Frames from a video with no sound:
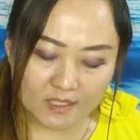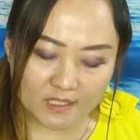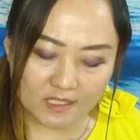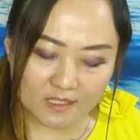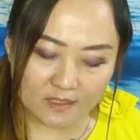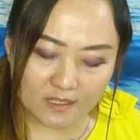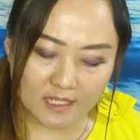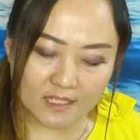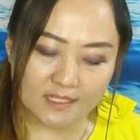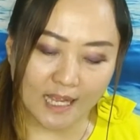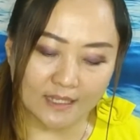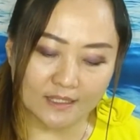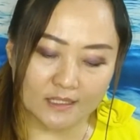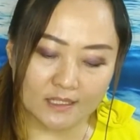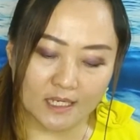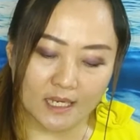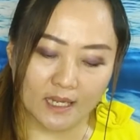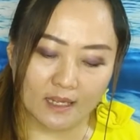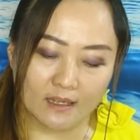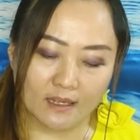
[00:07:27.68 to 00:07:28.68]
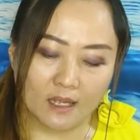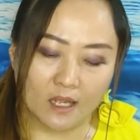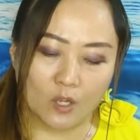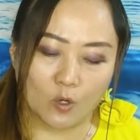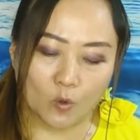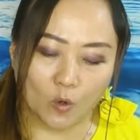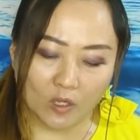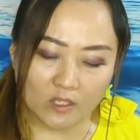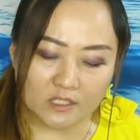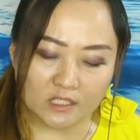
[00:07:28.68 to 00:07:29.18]
是第三节，
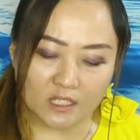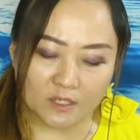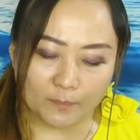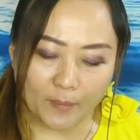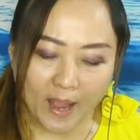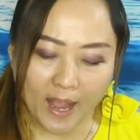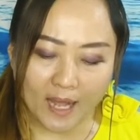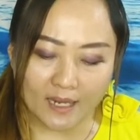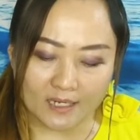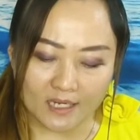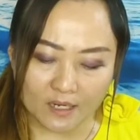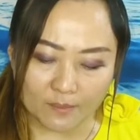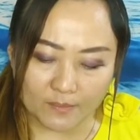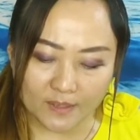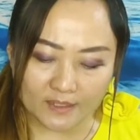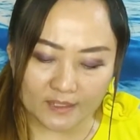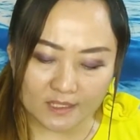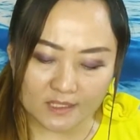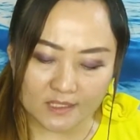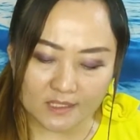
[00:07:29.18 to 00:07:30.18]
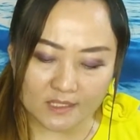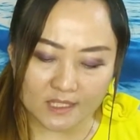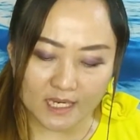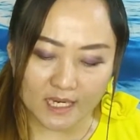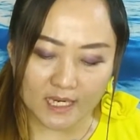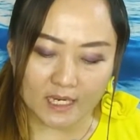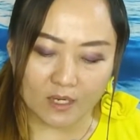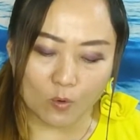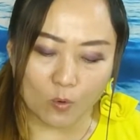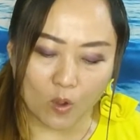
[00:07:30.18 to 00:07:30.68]
我只怕你们的
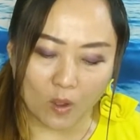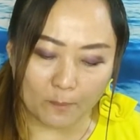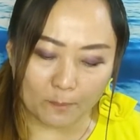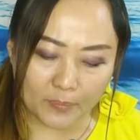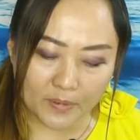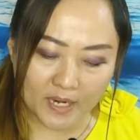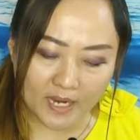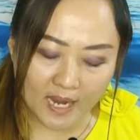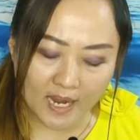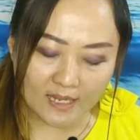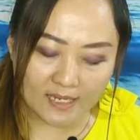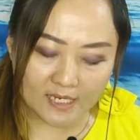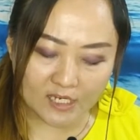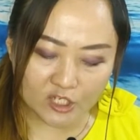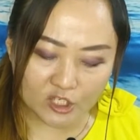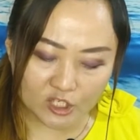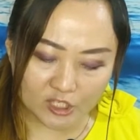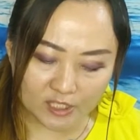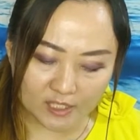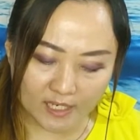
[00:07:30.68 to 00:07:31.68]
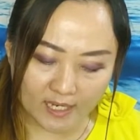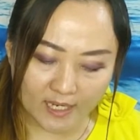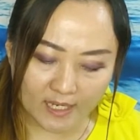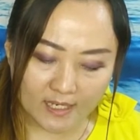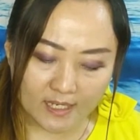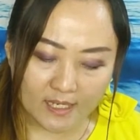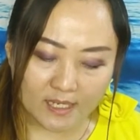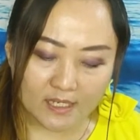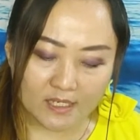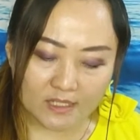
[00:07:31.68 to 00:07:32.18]
心或偏于邪，